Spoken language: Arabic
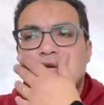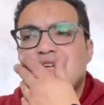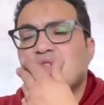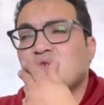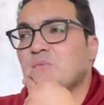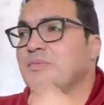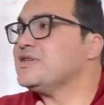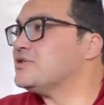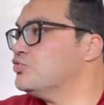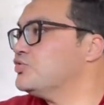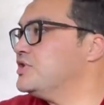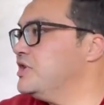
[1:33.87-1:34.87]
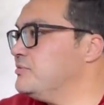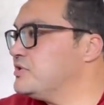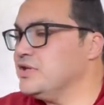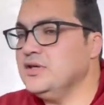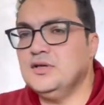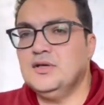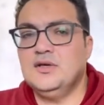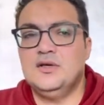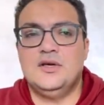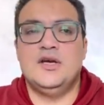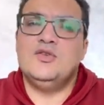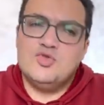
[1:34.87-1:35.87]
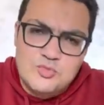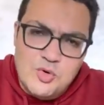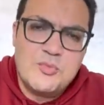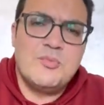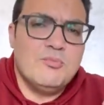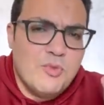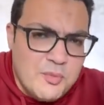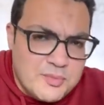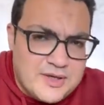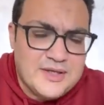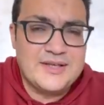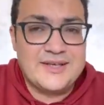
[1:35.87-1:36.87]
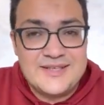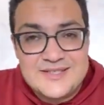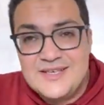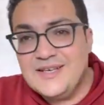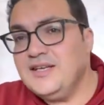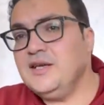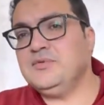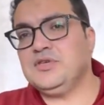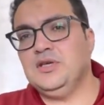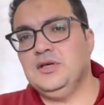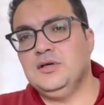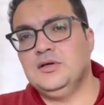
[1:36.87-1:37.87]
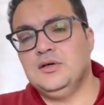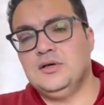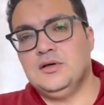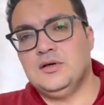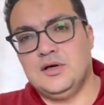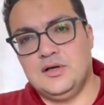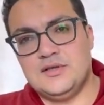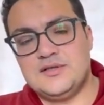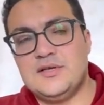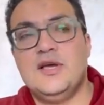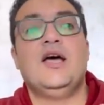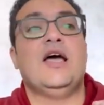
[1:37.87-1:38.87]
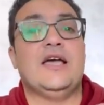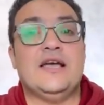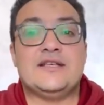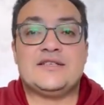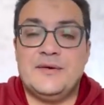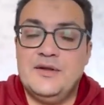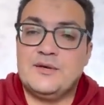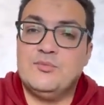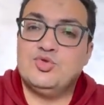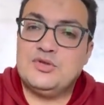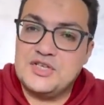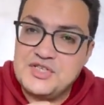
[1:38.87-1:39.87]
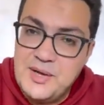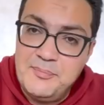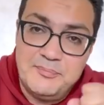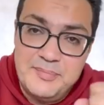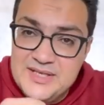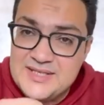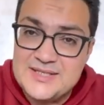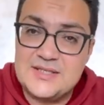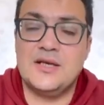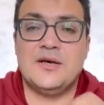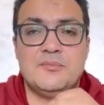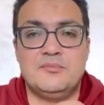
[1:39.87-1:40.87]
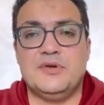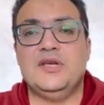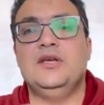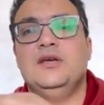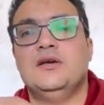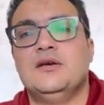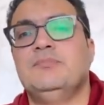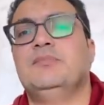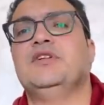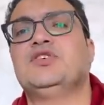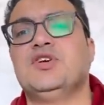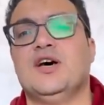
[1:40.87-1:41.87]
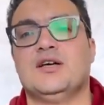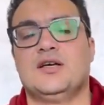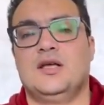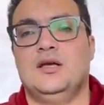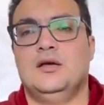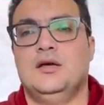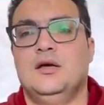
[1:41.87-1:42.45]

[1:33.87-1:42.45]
إنه مسلوس يمشي إنه ممكن الجزيري يمشي خلاص الزمالك متشبث ببن شرقي